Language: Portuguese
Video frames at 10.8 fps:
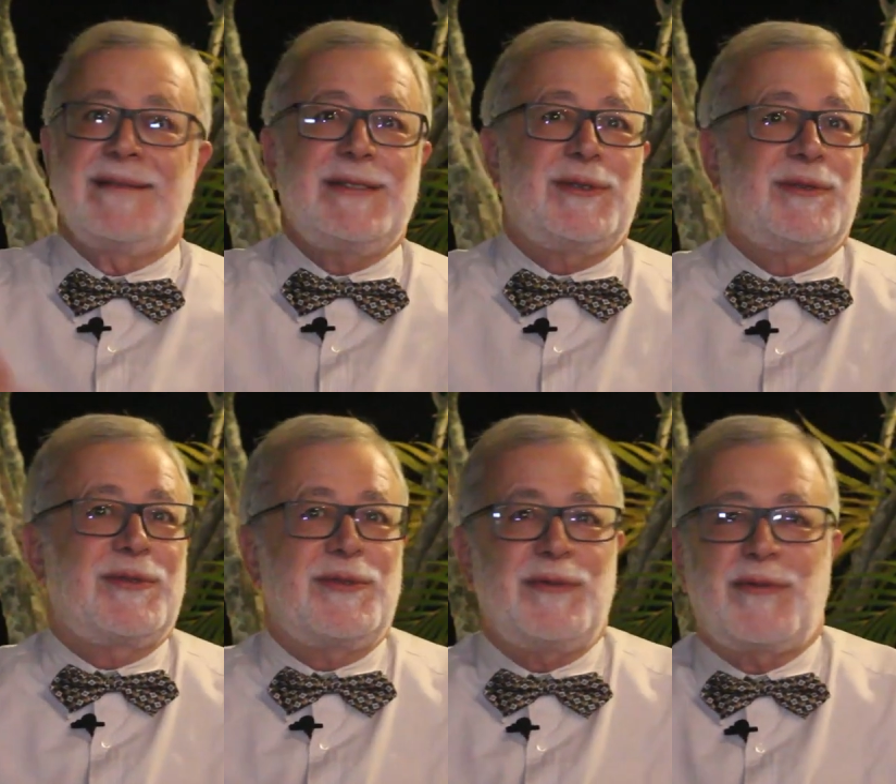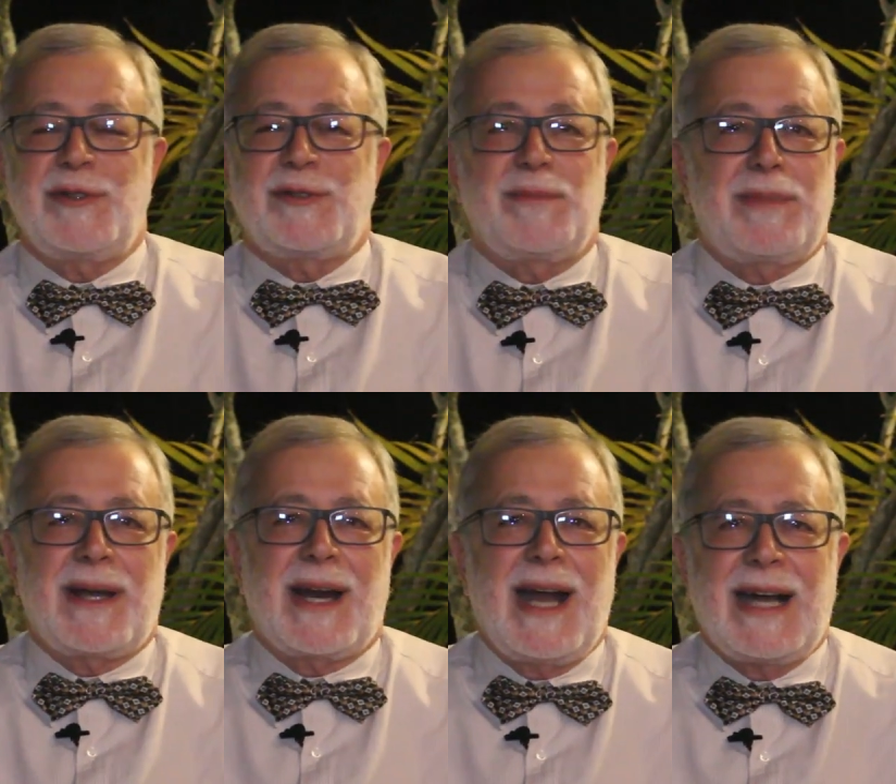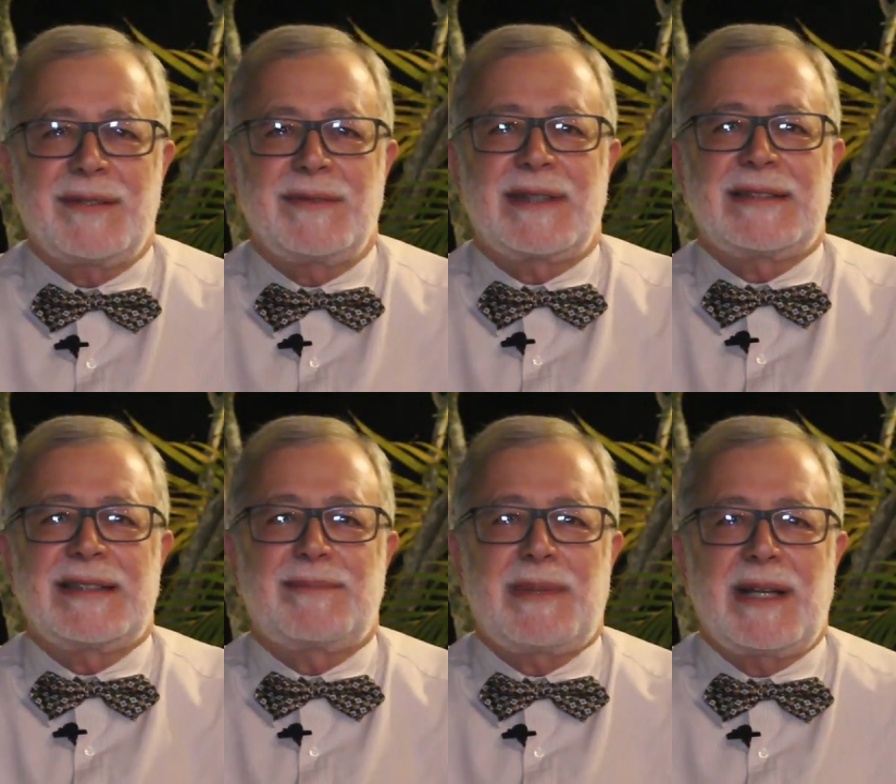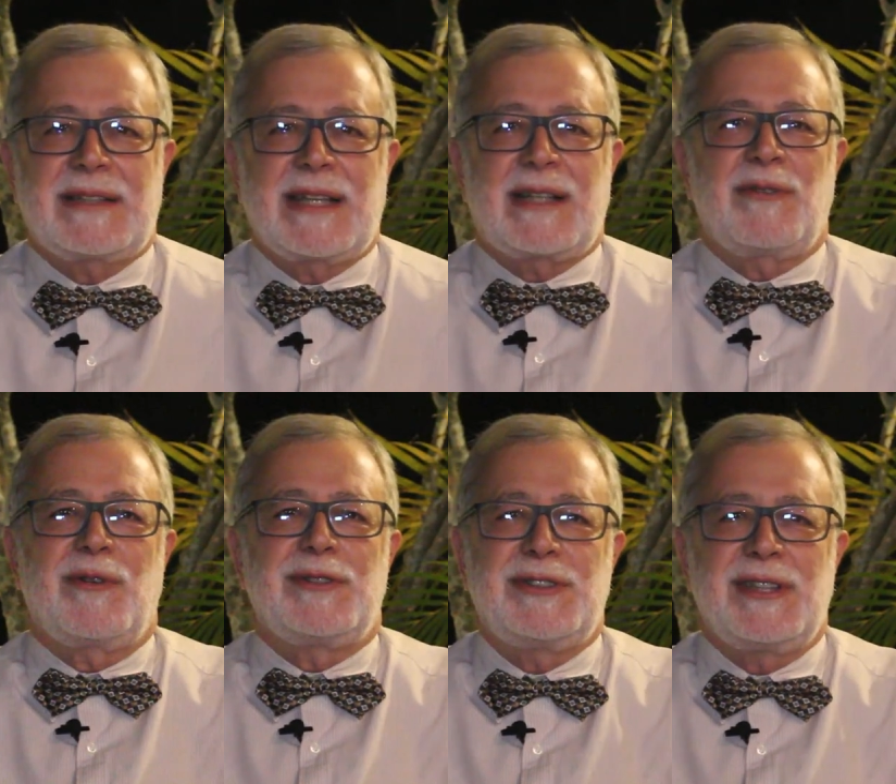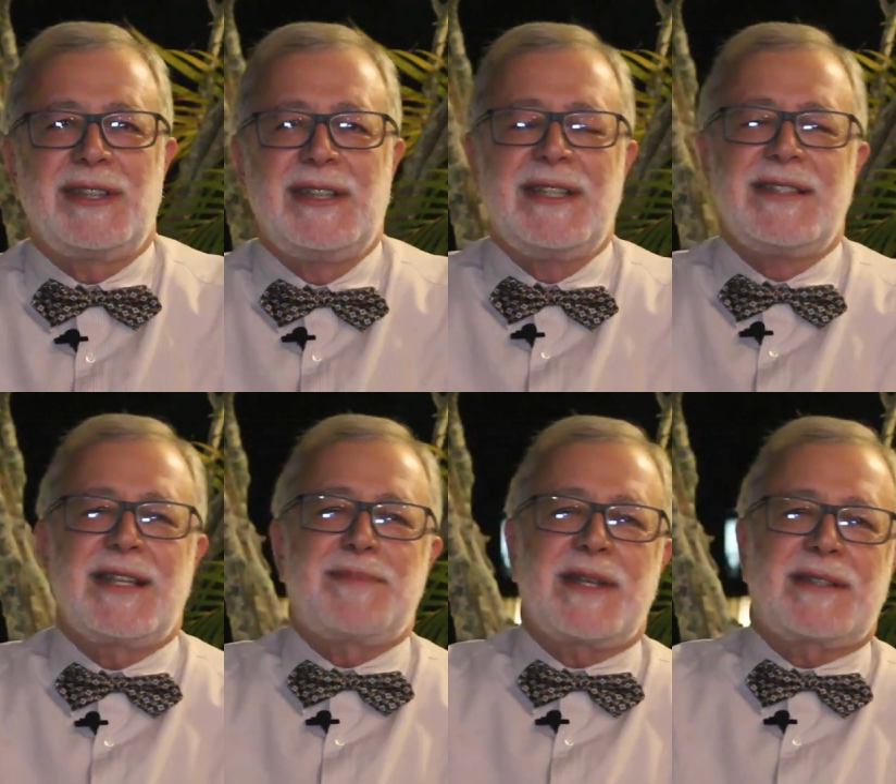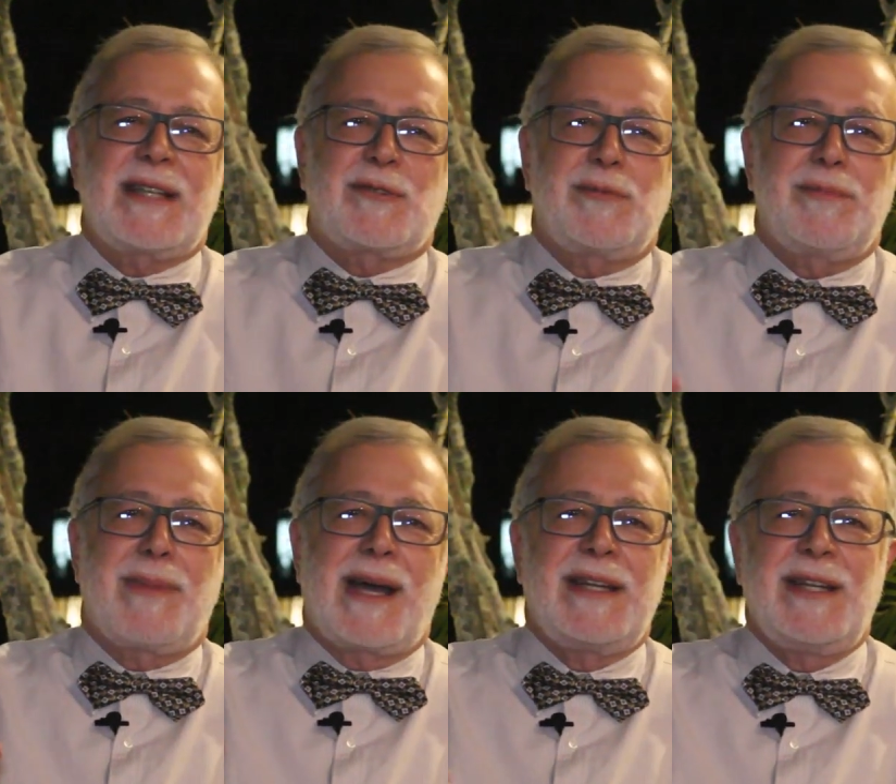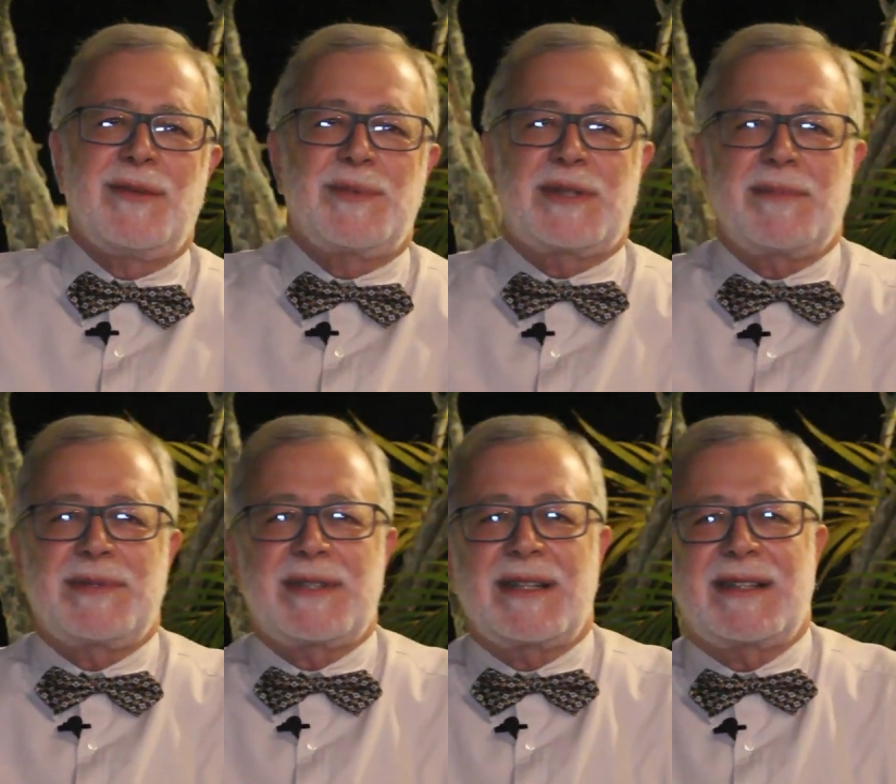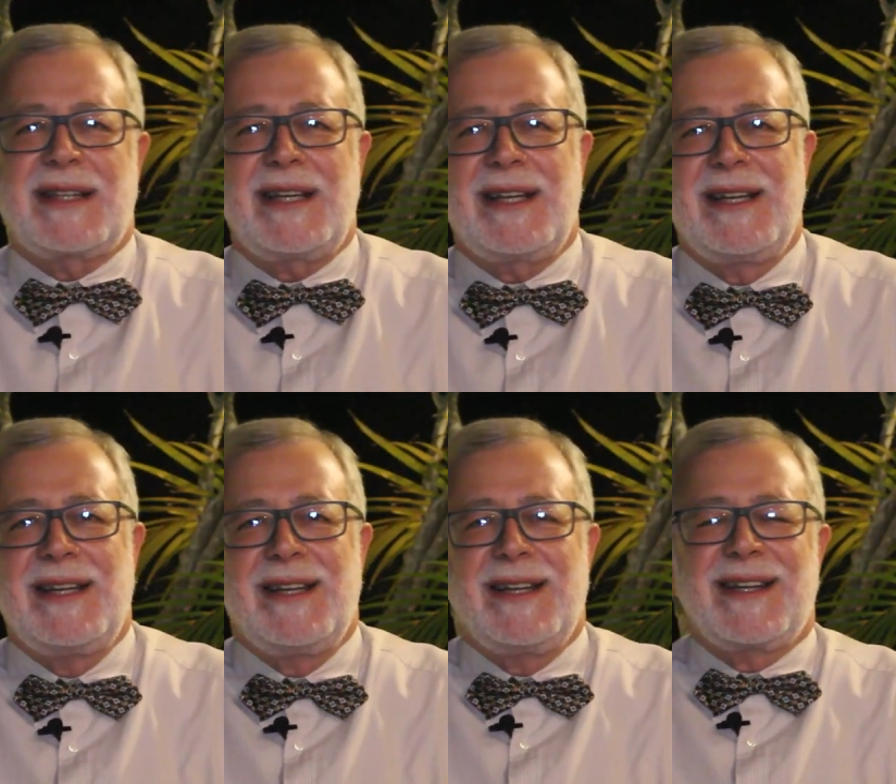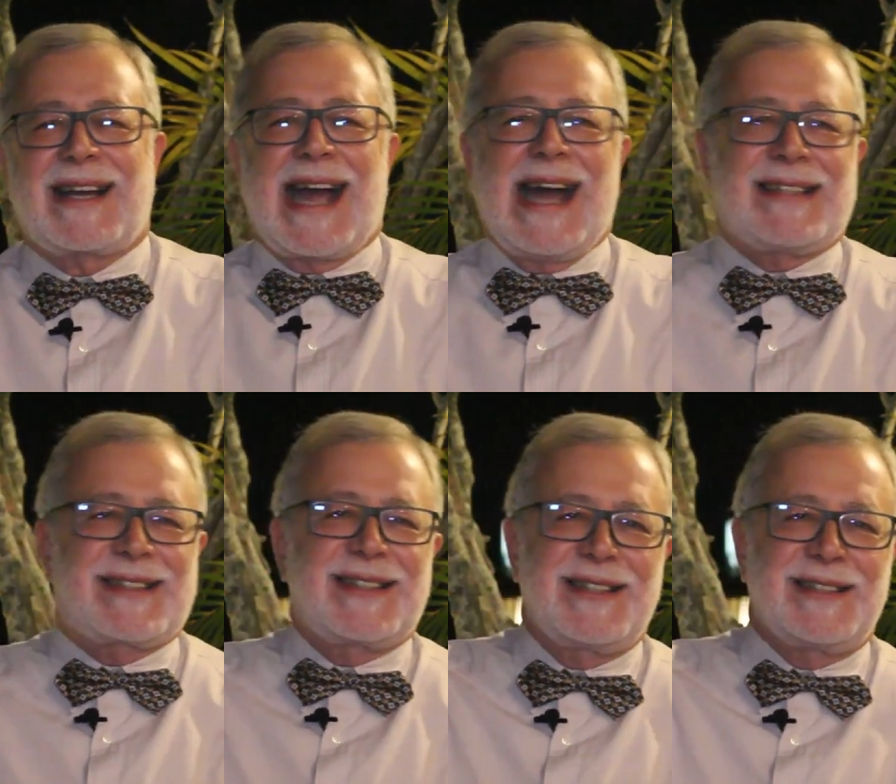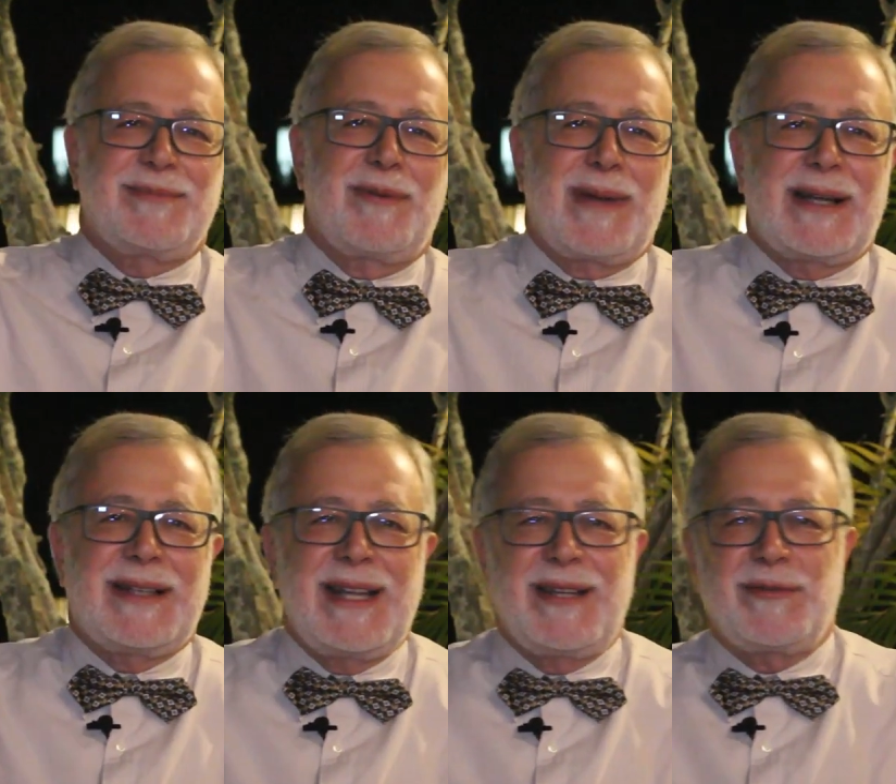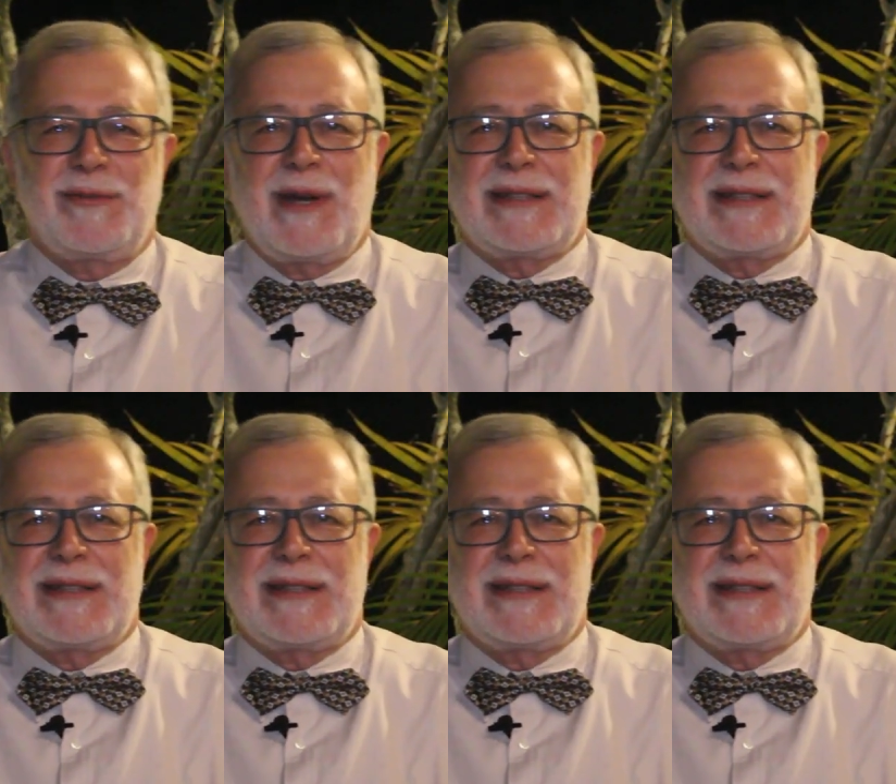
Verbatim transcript: Isso tudo foi superado, quer dizer, pela tecnologia. Você precisa ter submarino, você precisa ter caças, bombardeio. O